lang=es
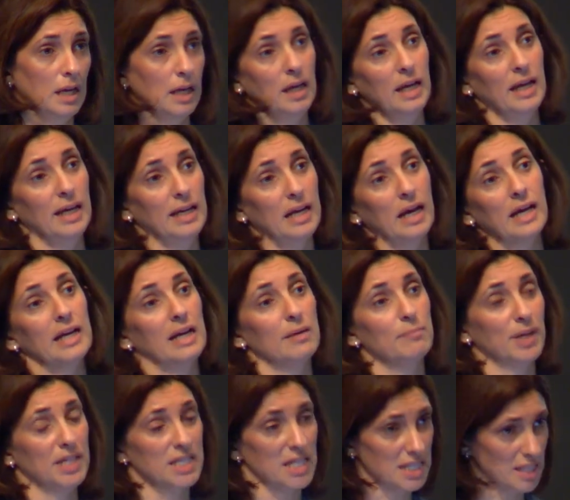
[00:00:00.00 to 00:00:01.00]
en la que la
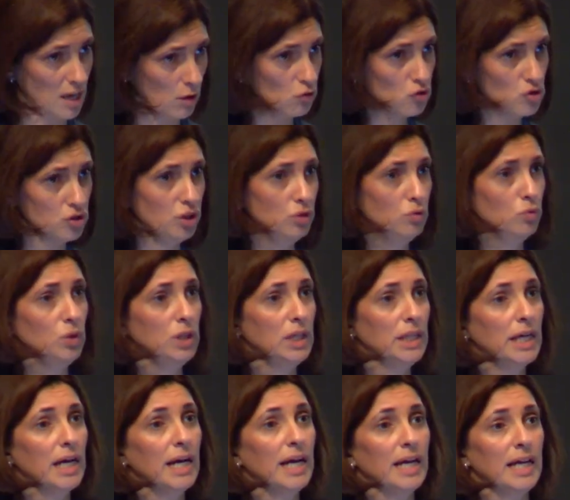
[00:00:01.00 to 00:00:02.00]
empresa está
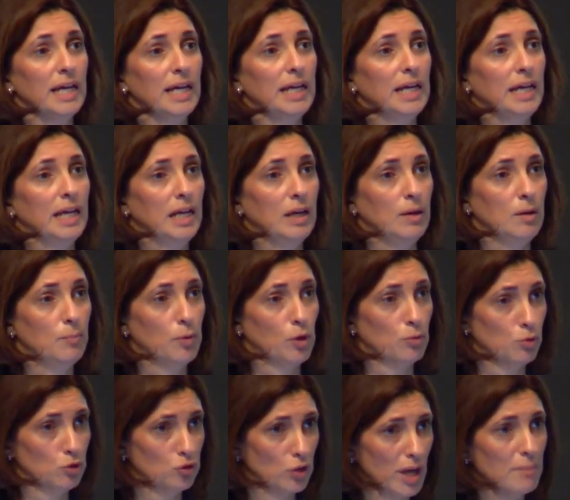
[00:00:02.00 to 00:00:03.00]
constituida, el
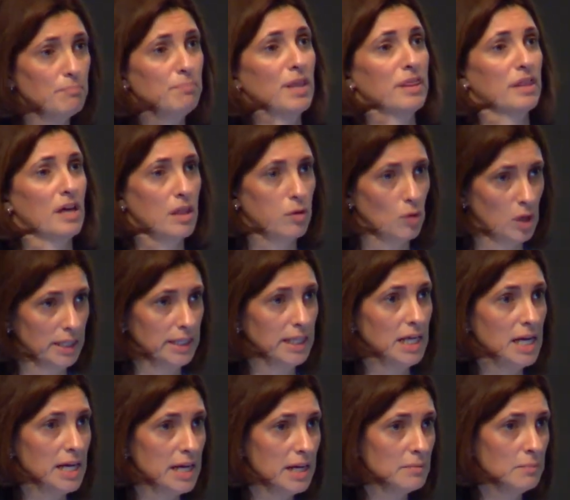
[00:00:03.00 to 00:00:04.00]
promotor ha empezado a
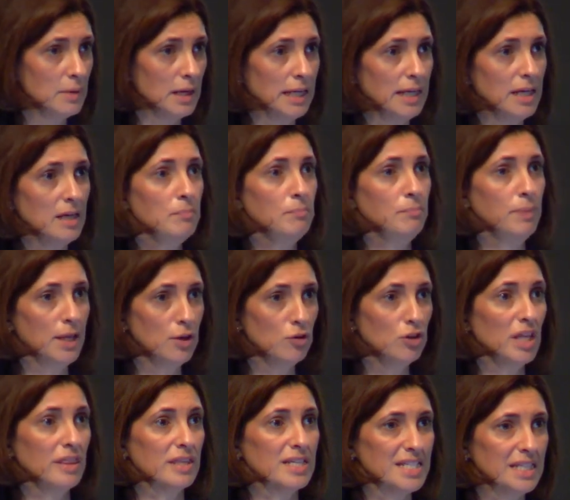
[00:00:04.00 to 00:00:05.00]
andar, ¿vale? pero
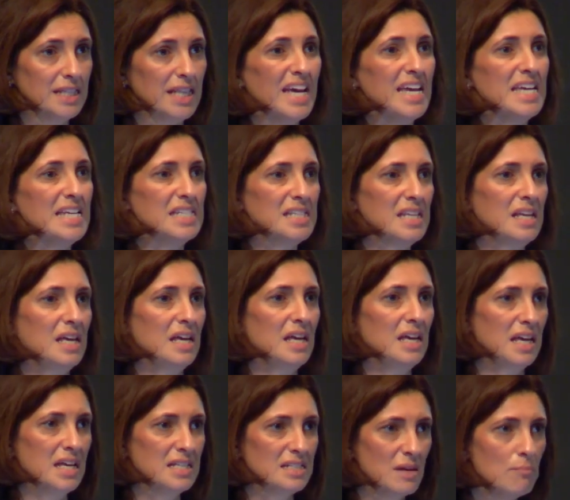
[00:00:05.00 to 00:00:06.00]
necesita
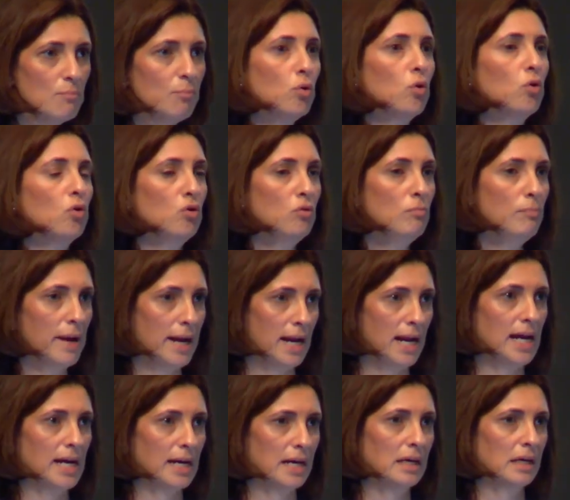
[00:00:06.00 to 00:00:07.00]
ese, empujón para
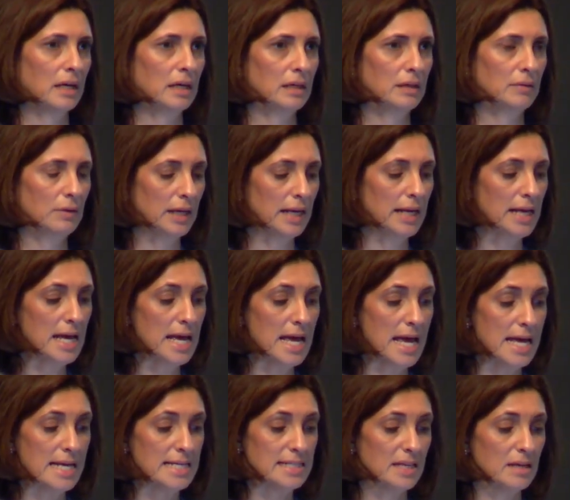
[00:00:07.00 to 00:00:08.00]
el arranque. ¿vale?
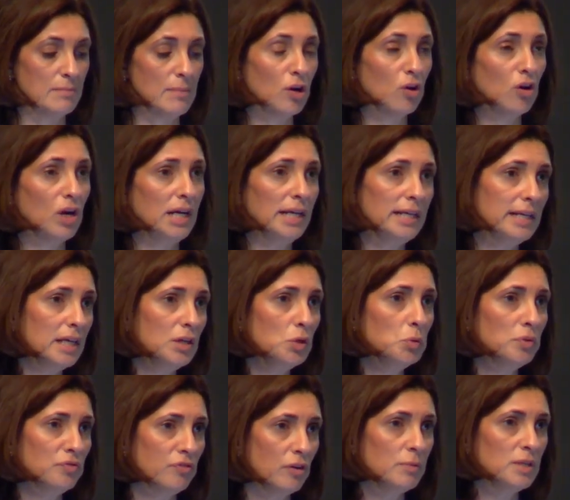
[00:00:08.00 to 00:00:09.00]
Sin embargo, la línea
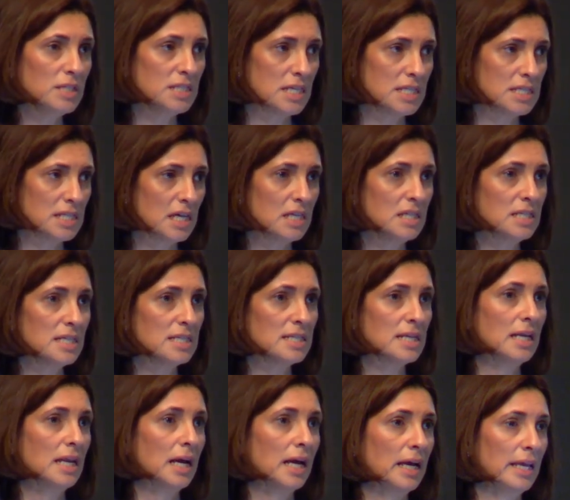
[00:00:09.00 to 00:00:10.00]
UBF Business Angels,
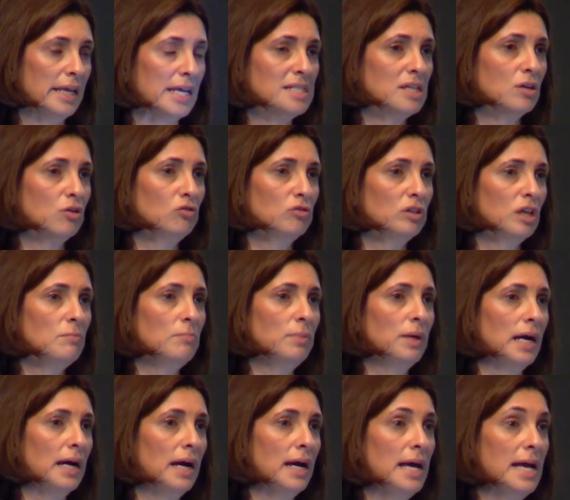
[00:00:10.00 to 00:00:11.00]
en la que ya se
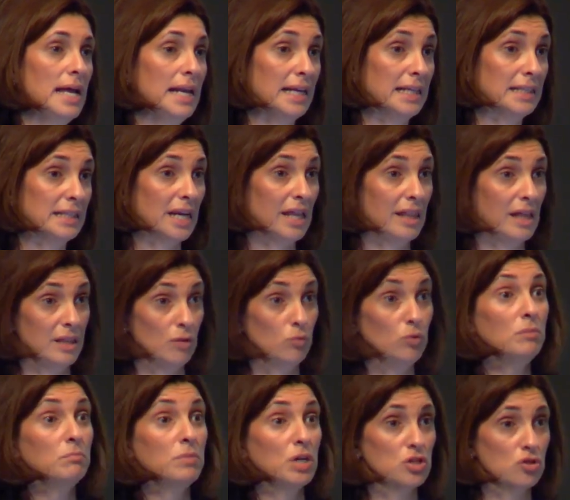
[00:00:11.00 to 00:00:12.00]
contempla la entrada de
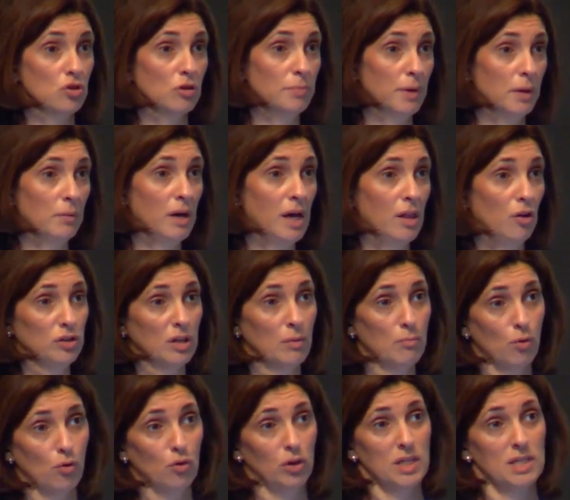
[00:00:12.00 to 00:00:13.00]
un inversor privado,
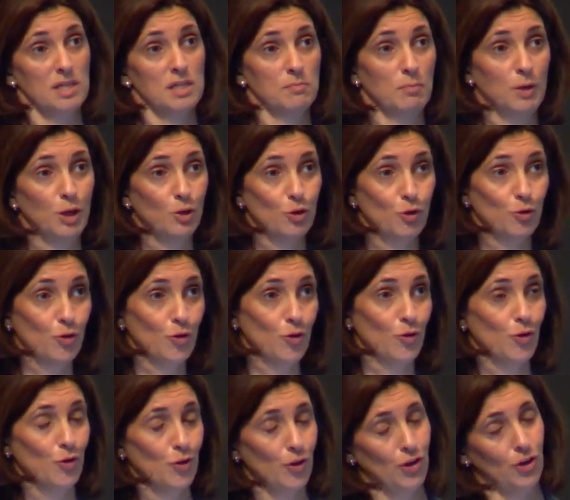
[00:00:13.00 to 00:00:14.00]
tampoco les explico
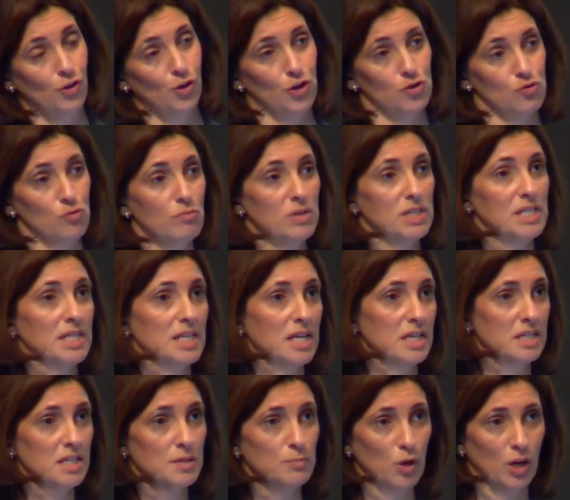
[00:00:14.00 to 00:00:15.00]
lo que es un Business
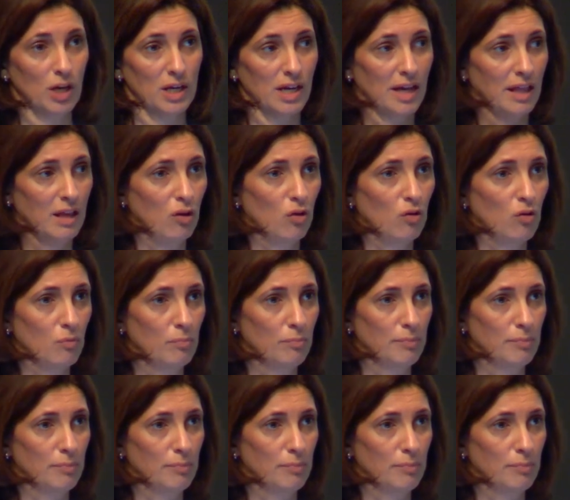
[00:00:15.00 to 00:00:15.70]
Angels porque ha quedado,